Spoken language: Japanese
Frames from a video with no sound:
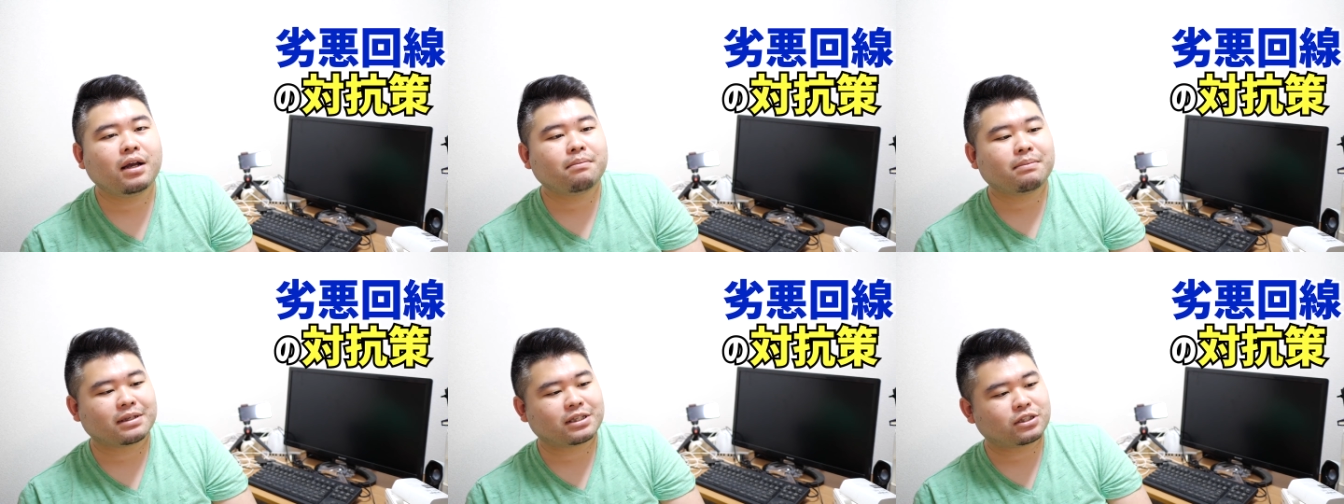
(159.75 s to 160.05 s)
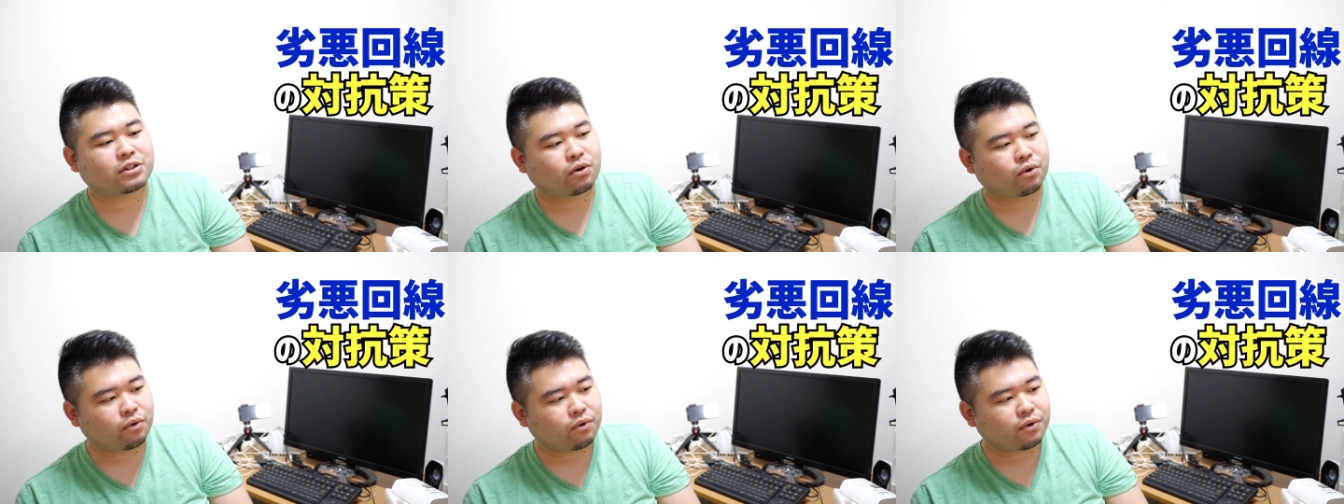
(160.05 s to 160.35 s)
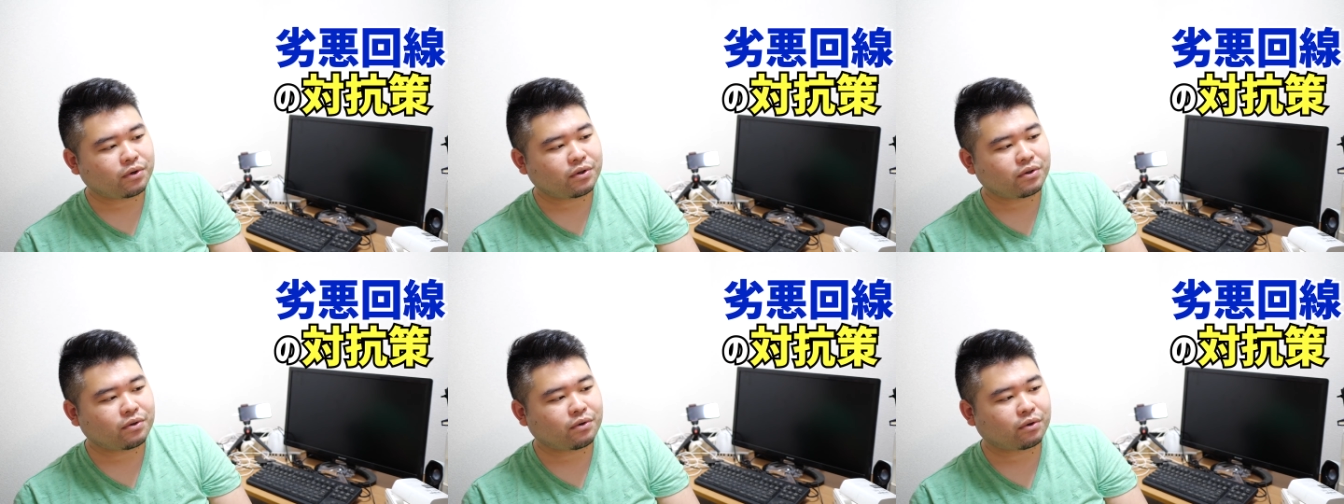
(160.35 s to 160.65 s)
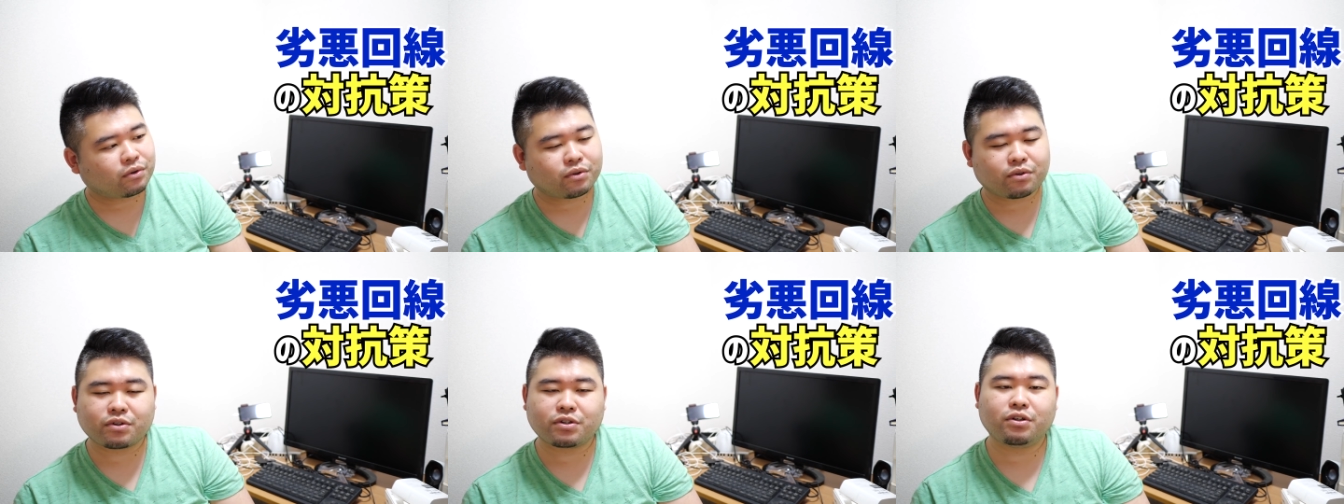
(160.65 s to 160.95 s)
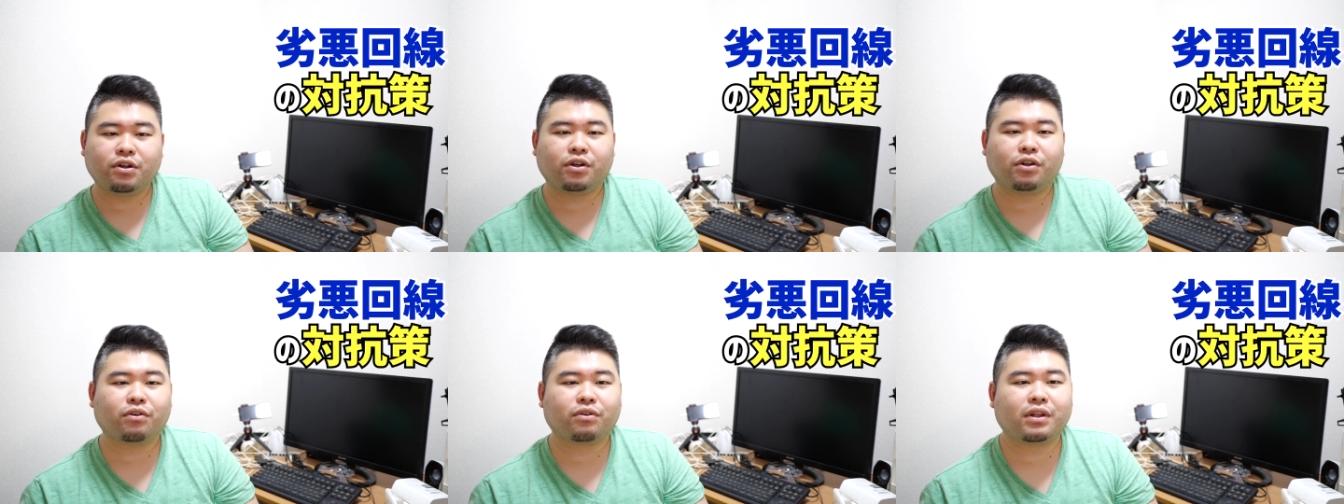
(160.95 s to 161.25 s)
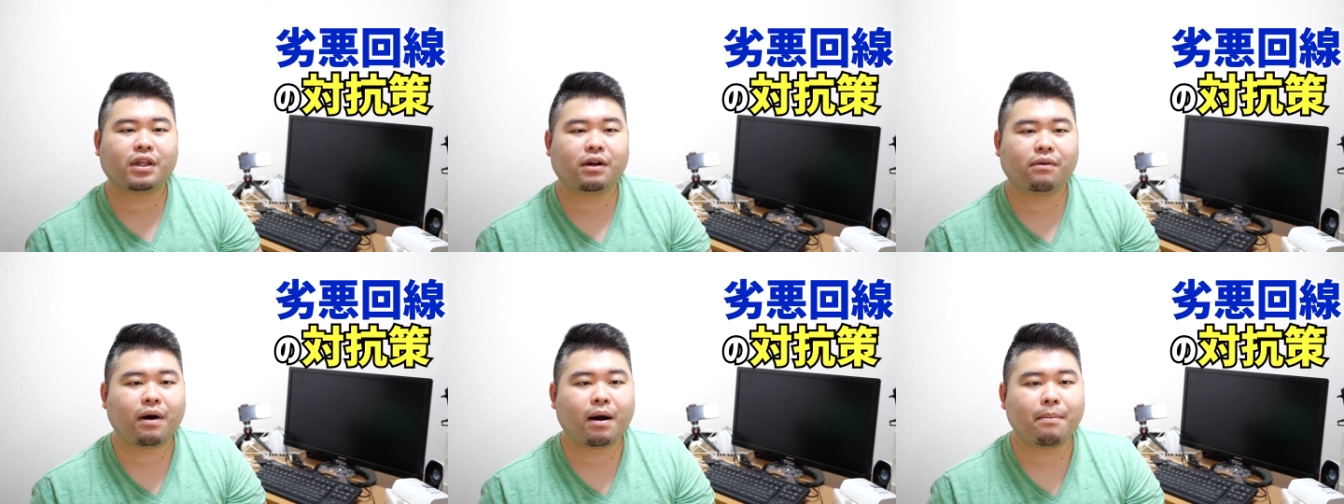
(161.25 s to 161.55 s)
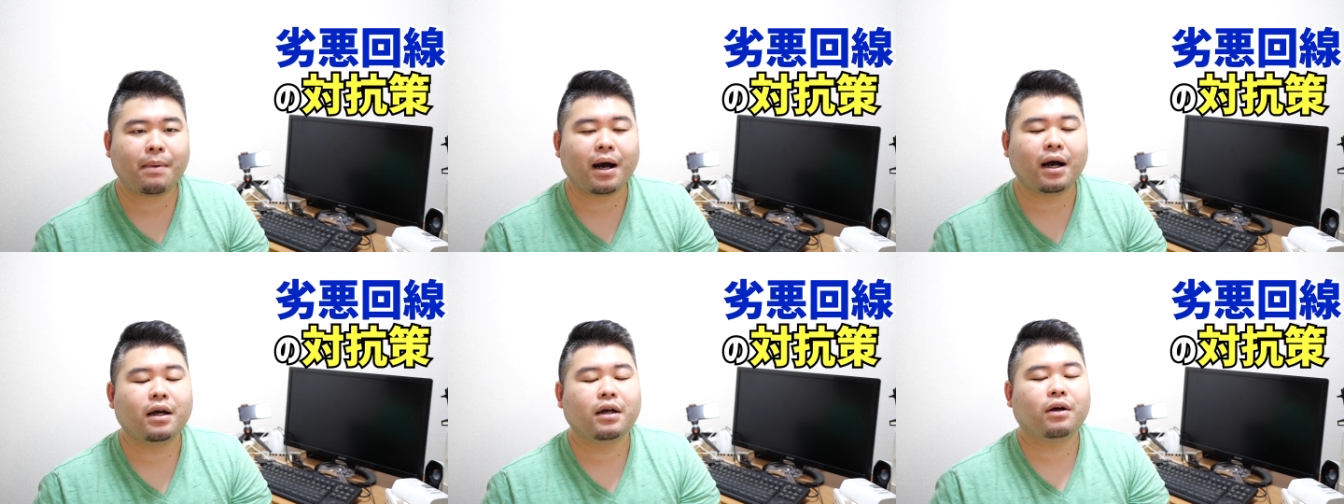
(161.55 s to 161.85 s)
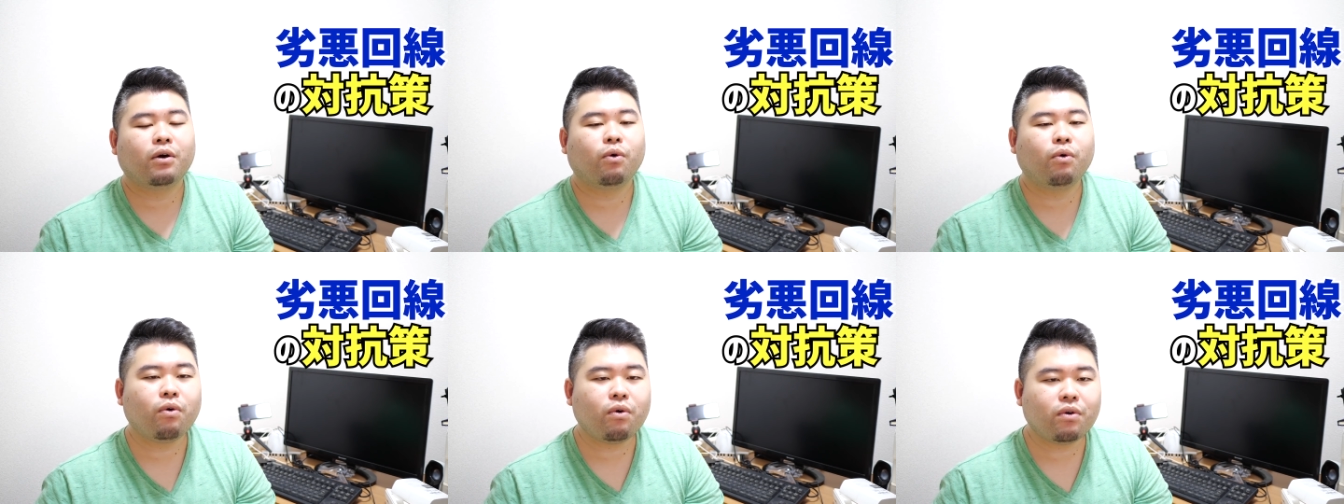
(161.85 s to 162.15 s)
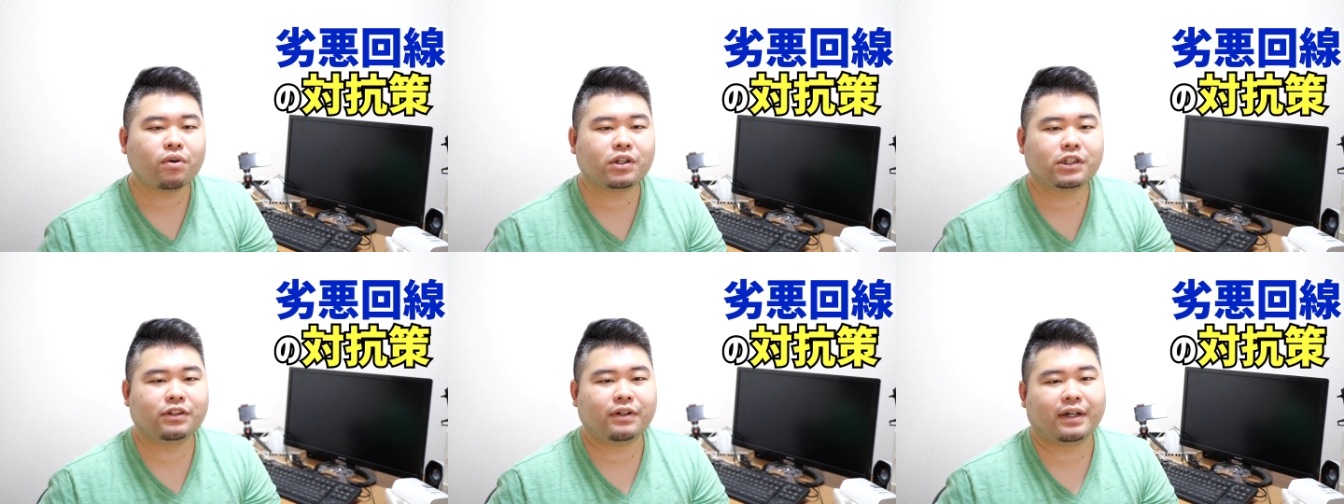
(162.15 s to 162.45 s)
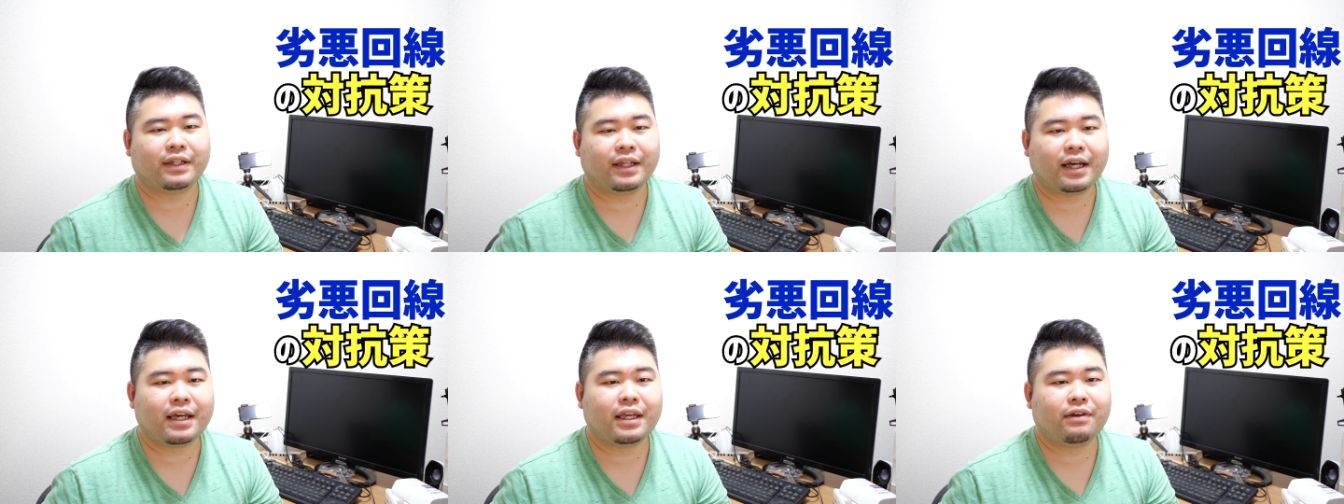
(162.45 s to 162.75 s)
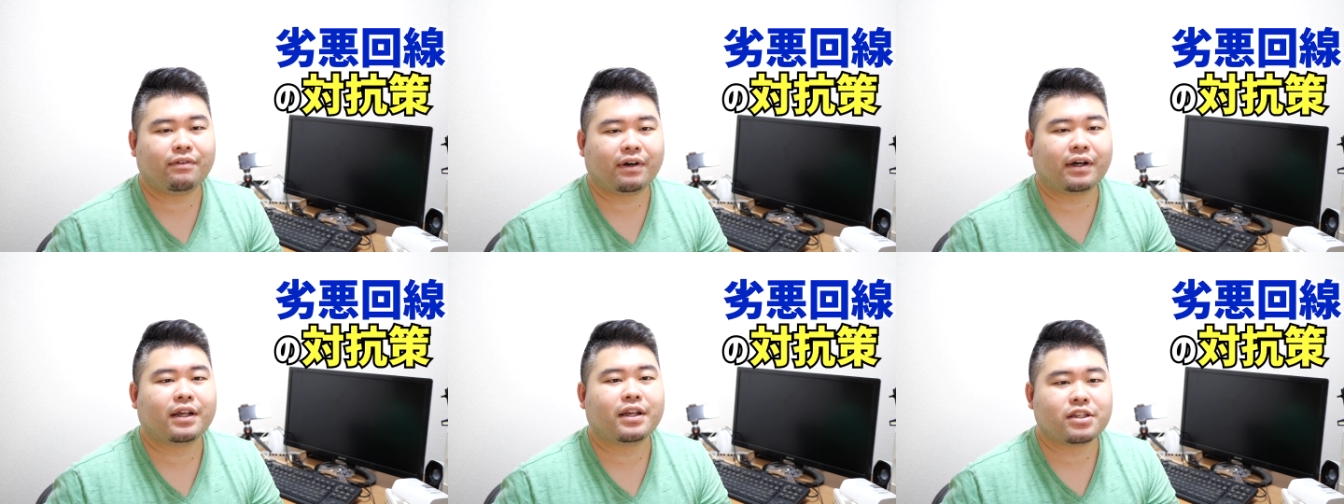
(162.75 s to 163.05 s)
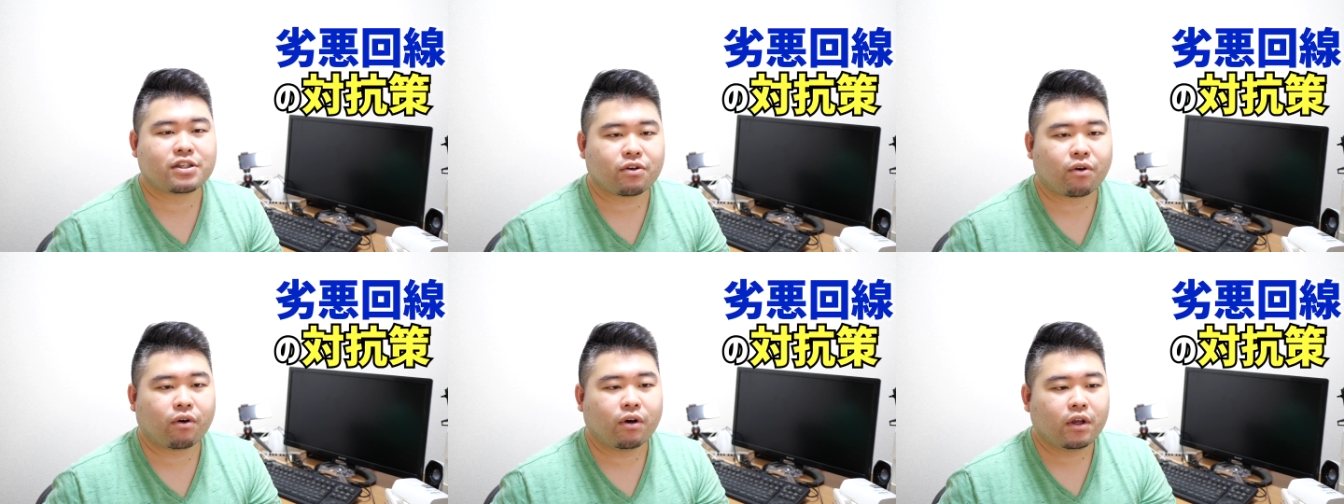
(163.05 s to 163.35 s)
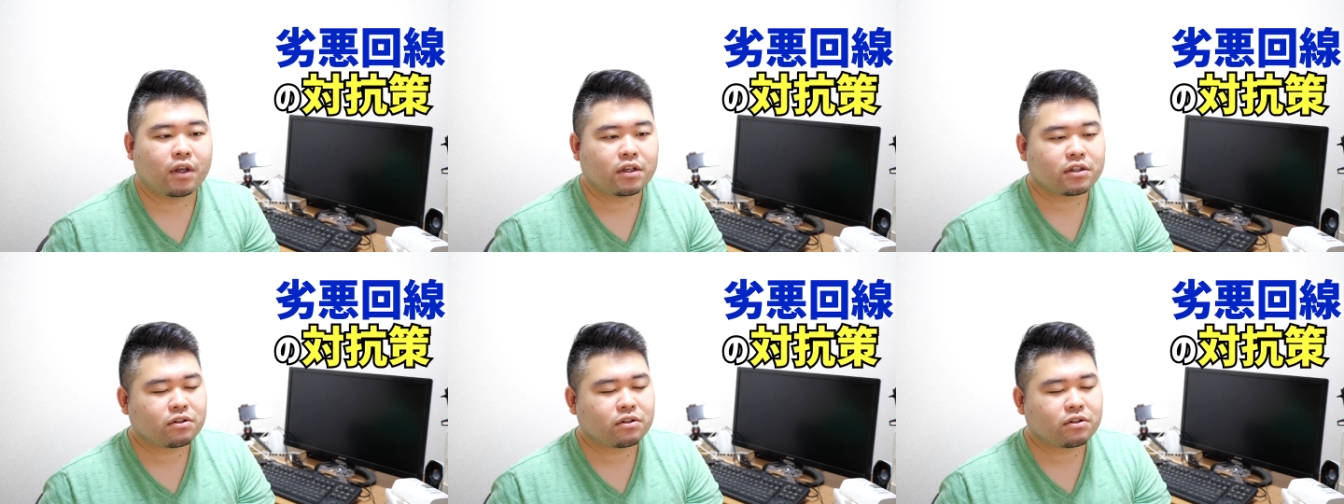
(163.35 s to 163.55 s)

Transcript: まあ、そういうことをする人っていうのは、まあ多くはないわけですよ。